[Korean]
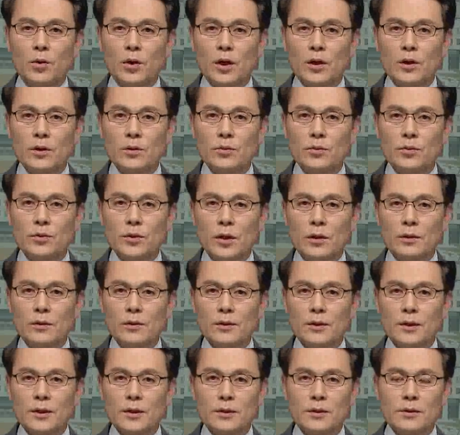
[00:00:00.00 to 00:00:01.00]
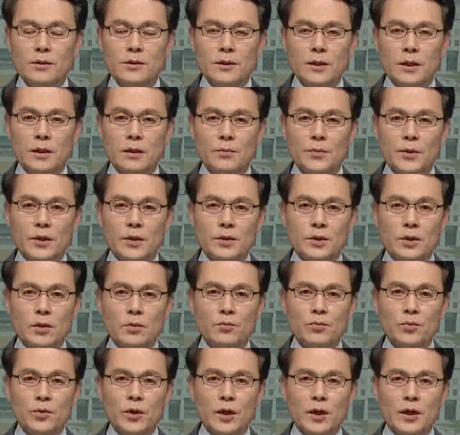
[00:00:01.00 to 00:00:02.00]
올해는 우선 이들 사업이
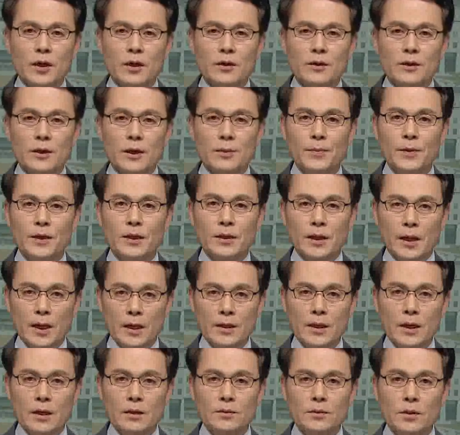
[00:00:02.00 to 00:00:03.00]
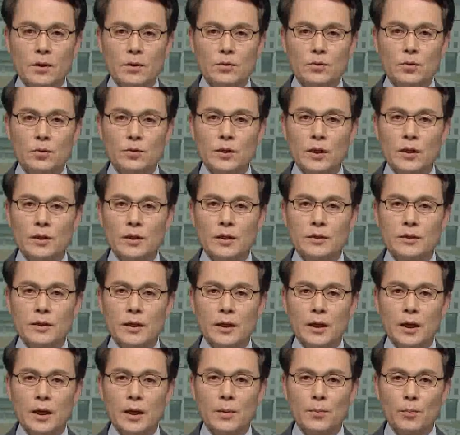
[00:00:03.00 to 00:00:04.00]
정부의 예비 타당성 조사
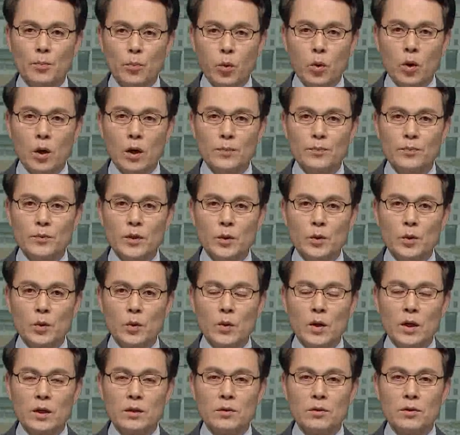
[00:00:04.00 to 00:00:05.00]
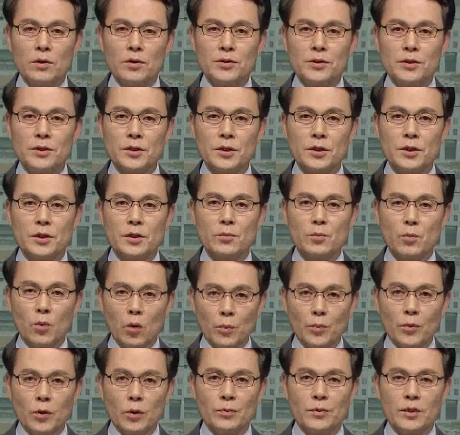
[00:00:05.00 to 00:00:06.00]
대상에 포함되도록 하는 것이
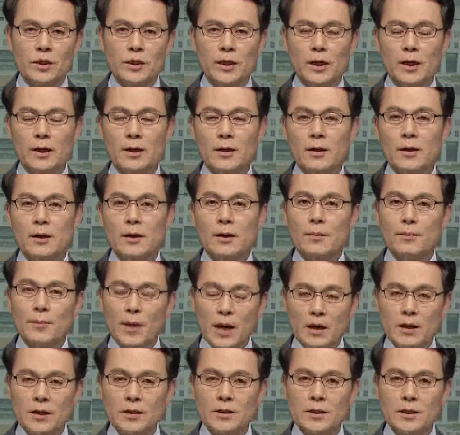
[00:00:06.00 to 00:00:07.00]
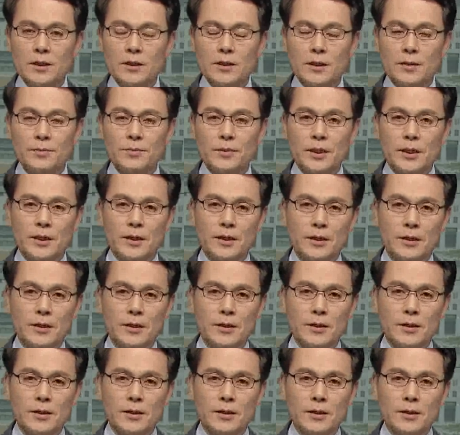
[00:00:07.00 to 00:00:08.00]
목표입니다. 박근식 기자입니다.